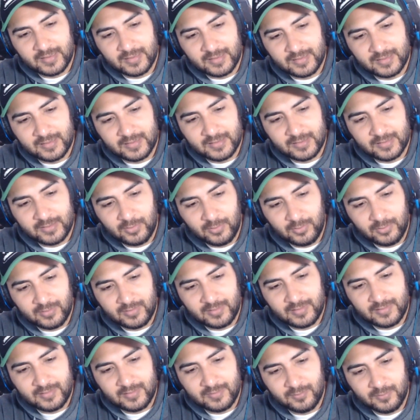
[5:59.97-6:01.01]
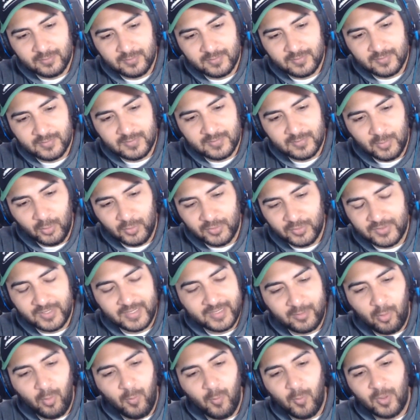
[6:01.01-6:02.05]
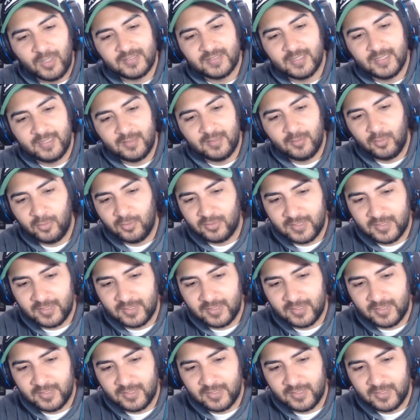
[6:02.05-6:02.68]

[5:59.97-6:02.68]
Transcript: eh, eso no sé cómo hacer, no